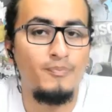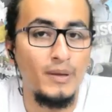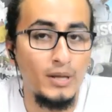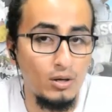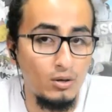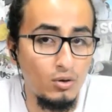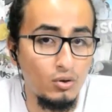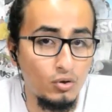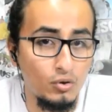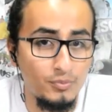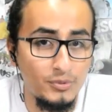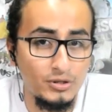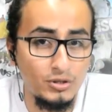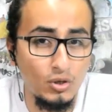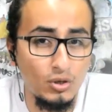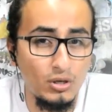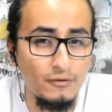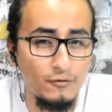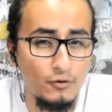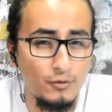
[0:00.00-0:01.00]
pero lo que
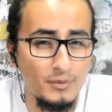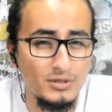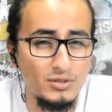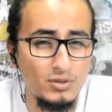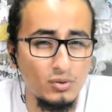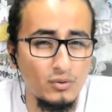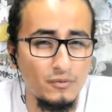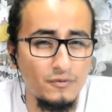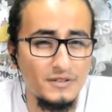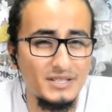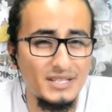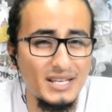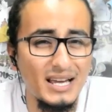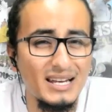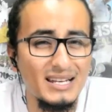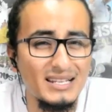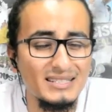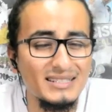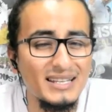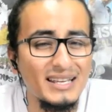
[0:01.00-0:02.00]
omitió la información
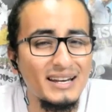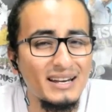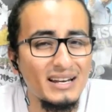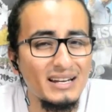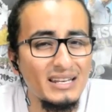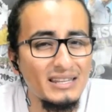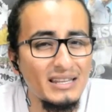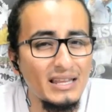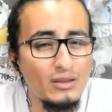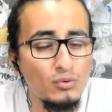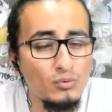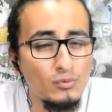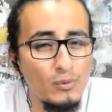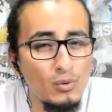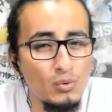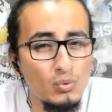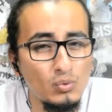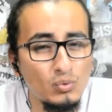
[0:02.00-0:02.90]
oficial es que en realidad hubo